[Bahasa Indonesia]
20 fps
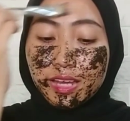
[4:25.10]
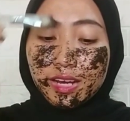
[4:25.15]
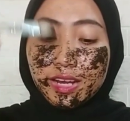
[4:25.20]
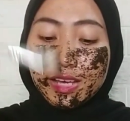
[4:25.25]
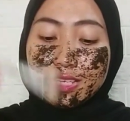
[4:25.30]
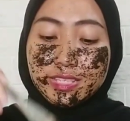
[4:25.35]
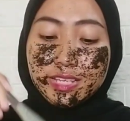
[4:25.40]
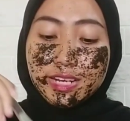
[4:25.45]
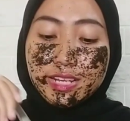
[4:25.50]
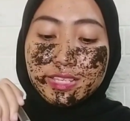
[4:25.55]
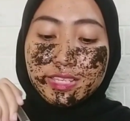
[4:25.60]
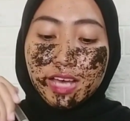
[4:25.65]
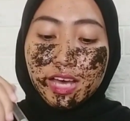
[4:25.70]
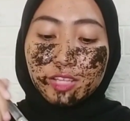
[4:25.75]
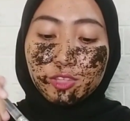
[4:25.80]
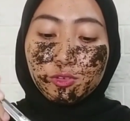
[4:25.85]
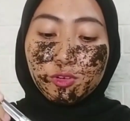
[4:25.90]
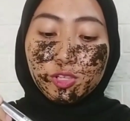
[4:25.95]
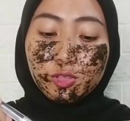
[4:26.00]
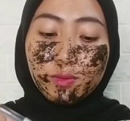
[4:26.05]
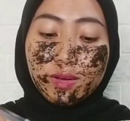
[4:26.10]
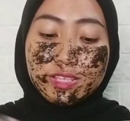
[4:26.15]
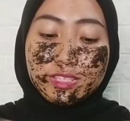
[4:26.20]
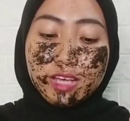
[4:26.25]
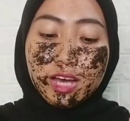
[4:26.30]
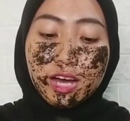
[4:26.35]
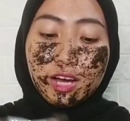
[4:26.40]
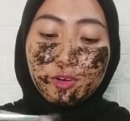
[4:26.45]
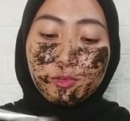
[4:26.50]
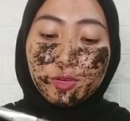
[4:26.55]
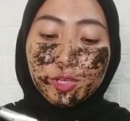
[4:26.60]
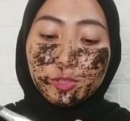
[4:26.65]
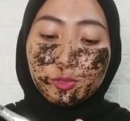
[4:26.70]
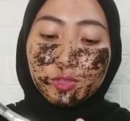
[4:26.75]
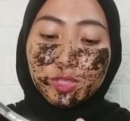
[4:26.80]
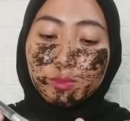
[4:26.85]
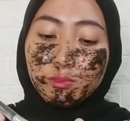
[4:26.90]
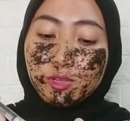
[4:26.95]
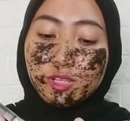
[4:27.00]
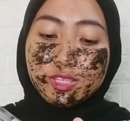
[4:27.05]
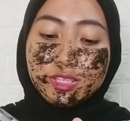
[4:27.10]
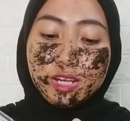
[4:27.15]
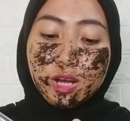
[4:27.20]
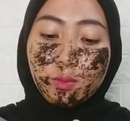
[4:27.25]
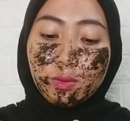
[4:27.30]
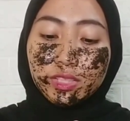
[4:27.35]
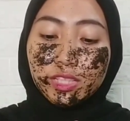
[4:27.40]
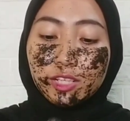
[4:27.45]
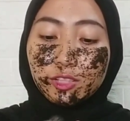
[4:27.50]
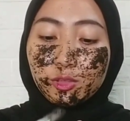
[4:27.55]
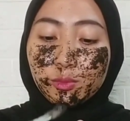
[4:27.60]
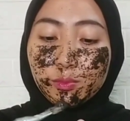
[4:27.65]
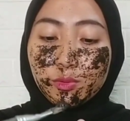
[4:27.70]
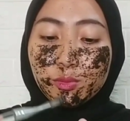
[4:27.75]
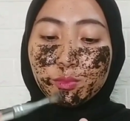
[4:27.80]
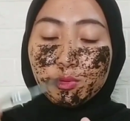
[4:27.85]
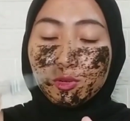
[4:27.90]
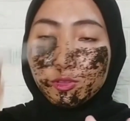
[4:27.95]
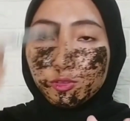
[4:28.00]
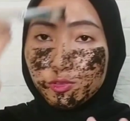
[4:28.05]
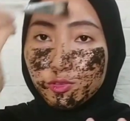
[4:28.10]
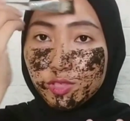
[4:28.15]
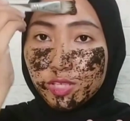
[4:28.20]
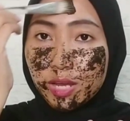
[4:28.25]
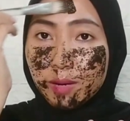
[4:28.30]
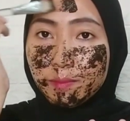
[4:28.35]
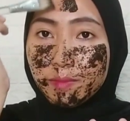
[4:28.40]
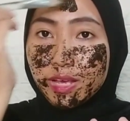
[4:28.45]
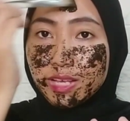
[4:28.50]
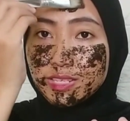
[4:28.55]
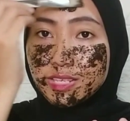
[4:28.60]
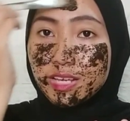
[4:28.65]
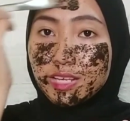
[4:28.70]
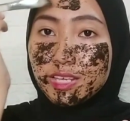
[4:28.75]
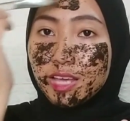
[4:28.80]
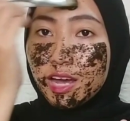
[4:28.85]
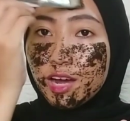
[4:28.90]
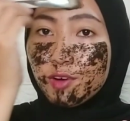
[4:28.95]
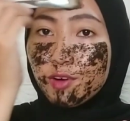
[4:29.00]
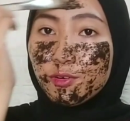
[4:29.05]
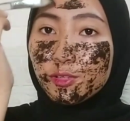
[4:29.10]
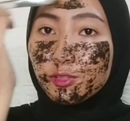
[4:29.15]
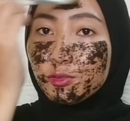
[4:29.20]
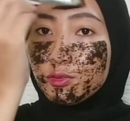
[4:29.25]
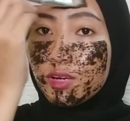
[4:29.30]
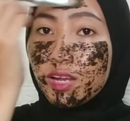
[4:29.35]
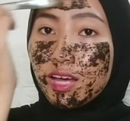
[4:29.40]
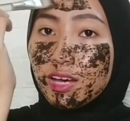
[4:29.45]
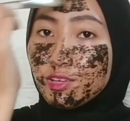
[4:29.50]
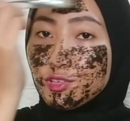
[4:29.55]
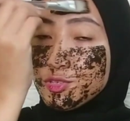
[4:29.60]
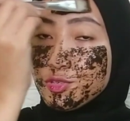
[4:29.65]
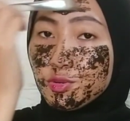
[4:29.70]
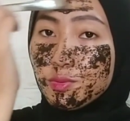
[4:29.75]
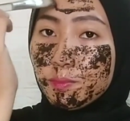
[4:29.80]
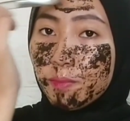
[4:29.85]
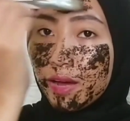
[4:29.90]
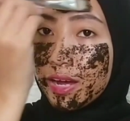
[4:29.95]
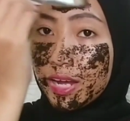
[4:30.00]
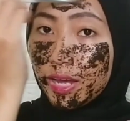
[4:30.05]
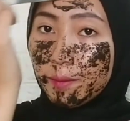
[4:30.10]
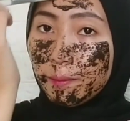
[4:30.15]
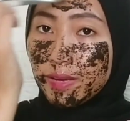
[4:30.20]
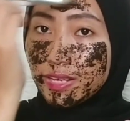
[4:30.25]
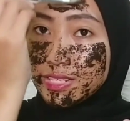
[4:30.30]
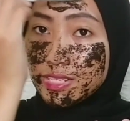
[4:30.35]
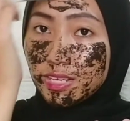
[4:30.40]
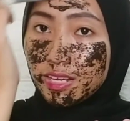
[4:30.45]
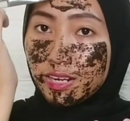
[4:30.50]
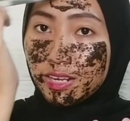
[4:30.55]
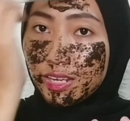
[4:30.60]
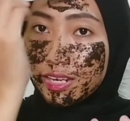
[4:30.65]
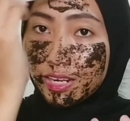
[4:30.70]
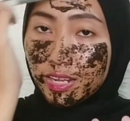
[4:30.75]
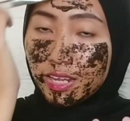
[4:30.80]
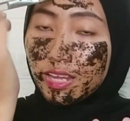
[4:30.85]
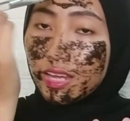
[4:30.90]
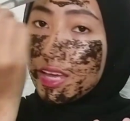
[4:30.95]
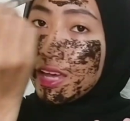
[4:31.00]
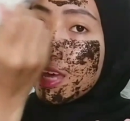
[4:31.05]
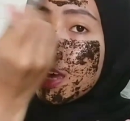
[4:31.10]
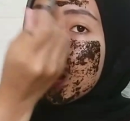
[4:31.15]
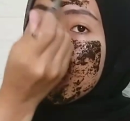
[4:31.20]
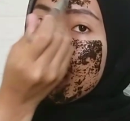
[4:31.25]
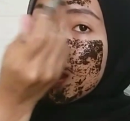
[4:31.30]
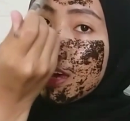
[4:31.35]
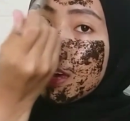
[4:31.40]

Nah, jadi saat kulit wajah aku itu timbul jerawat ataupun beruntusan, biasanya aku itu langsung pakai masker ini.